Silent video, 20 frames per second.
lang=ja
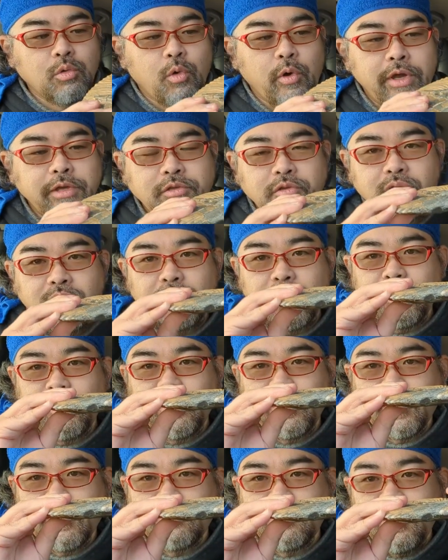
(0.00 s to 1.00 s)
おへその部
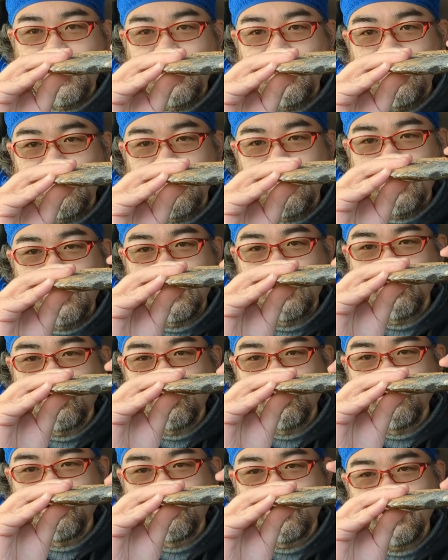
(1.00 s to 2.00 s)
分がですね、えー、非常
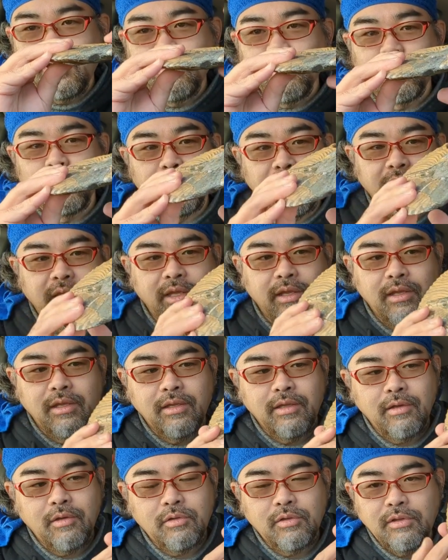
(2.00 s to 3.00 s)
に薄いもんで、
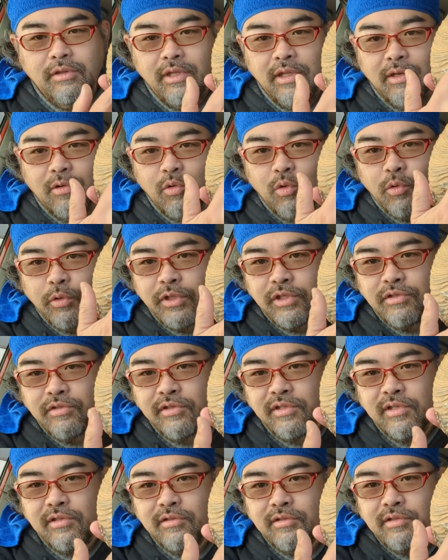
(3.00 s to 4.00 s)
で、ここにつ
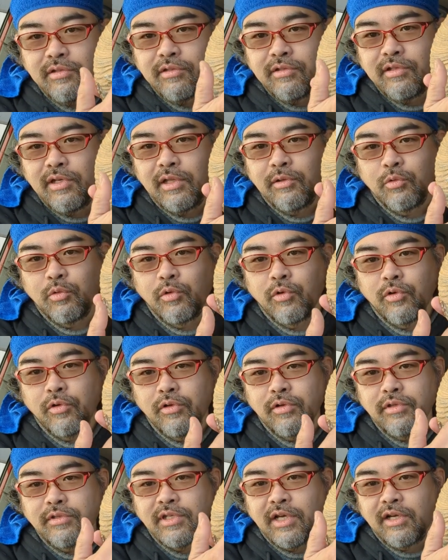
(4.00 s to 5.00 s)
いてる、あの、
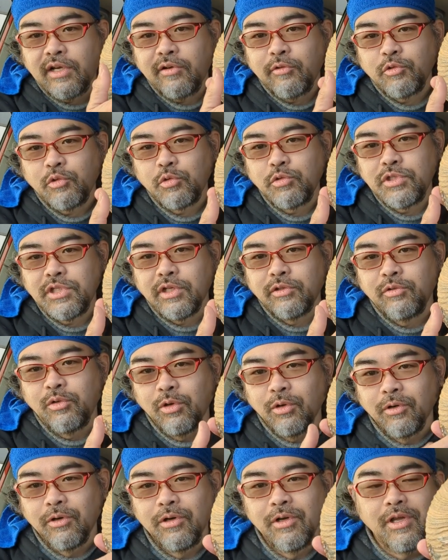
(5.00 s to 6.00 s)
砂岩を取っちゃう
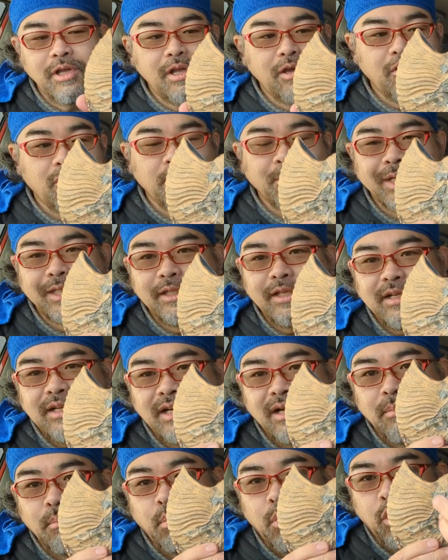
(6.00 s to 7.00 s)
と、真ん中
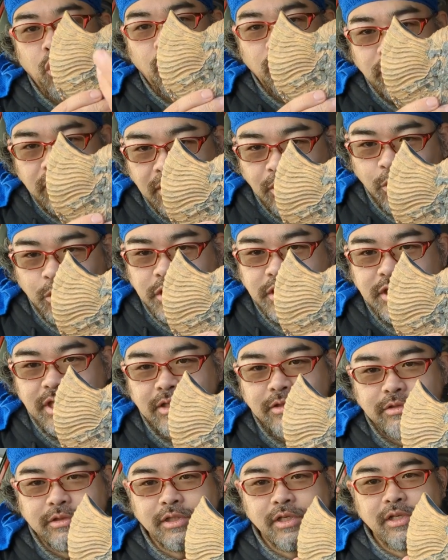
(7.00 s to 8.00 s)
がボロって落ち
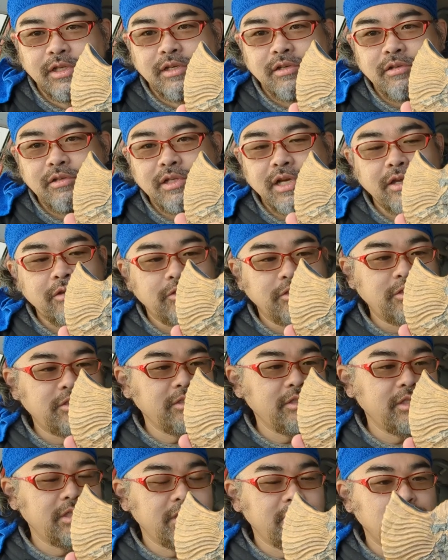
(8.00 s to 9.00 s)
ちゃうぐらい
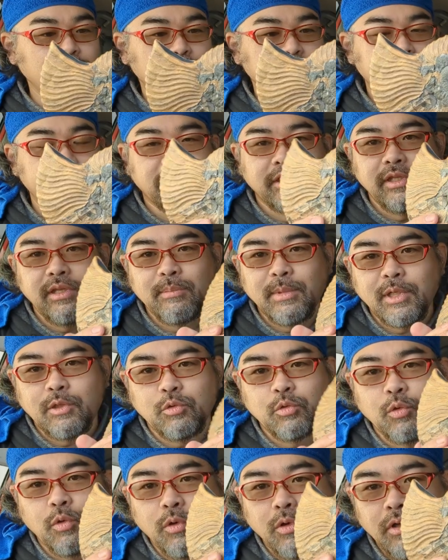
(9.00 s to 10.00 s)
薄い状態なんで、まあ、
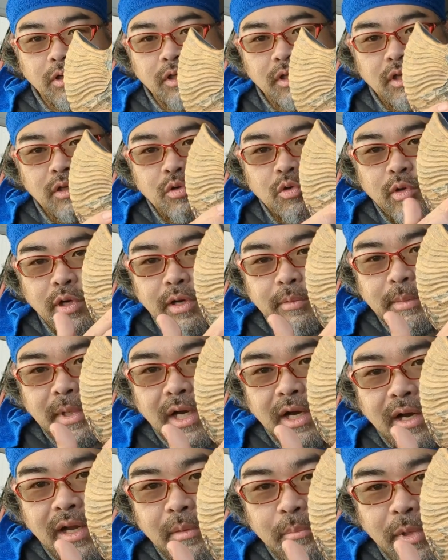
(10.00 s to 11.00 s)
この、ここは
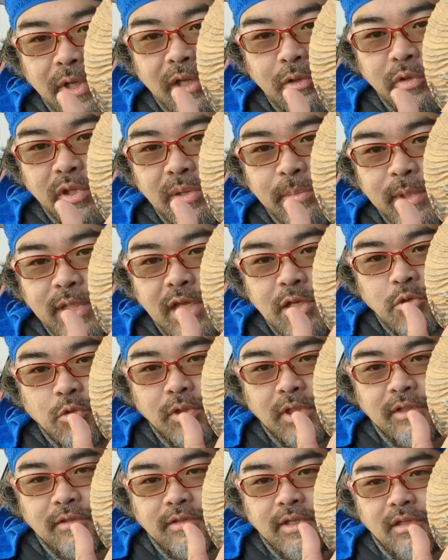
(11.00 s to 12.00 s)
まあ、やっぱりあの、
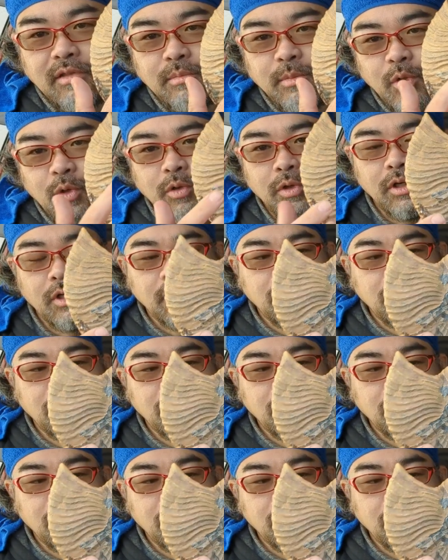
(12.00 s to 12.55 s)
イミテーションなんですけども、